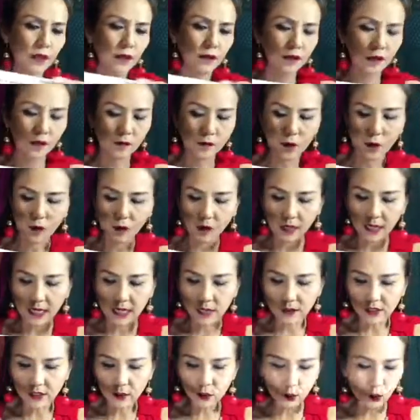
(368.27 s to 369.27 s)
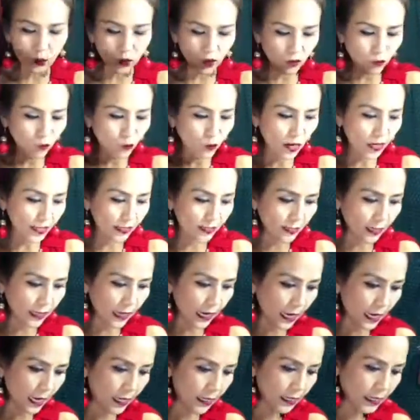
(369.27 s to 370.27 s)
ดินสอของเรา นี่ทูอินวันนะ
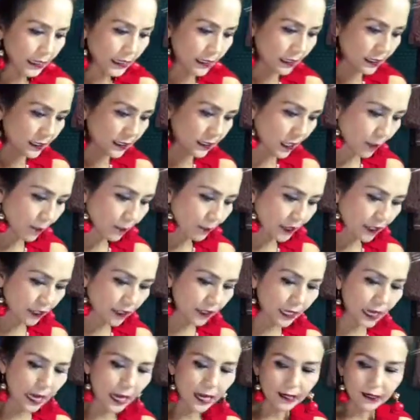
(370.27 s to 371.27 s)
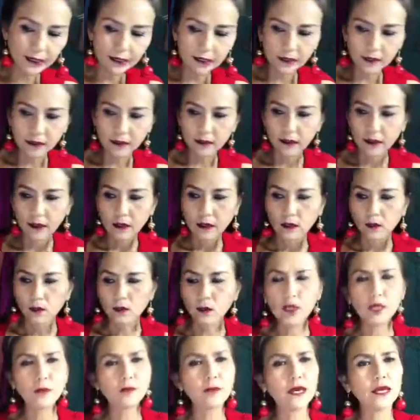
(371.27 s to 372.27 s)
คะ จะเป็นด้านหนึ่งอุ้
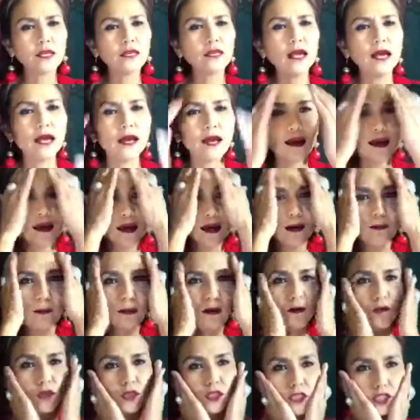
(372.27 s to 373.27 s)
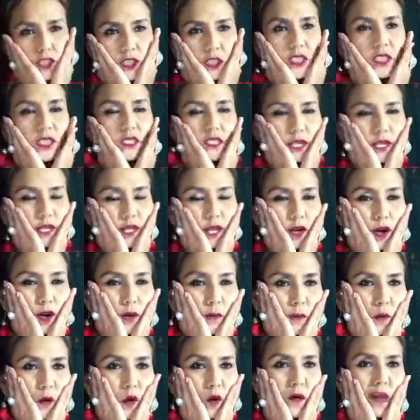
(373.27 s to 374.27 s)
ยเห็นไหมเนี่ยมันสดชื่นจริงๆนะน้อง
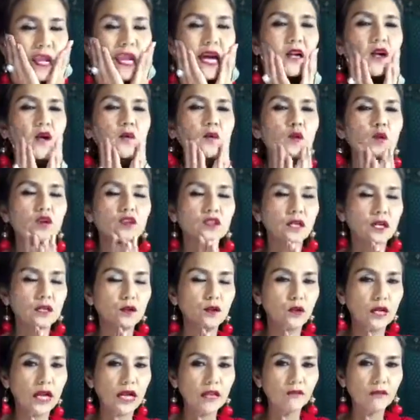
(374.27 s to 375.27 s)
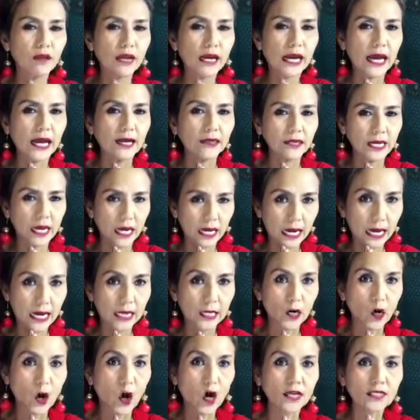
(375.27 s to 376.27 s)
ปู เวลาน้องปูจะอยู่รัสเซกัสเนี่ยอากาศ
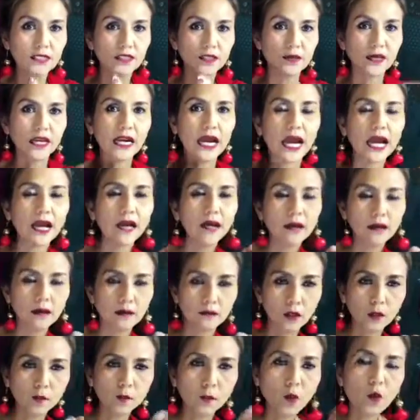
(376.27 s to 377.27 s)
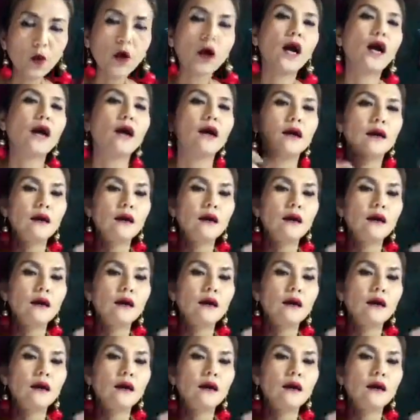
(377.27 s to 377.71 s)
ร้อนใช่ไหมคะ น้องปูก็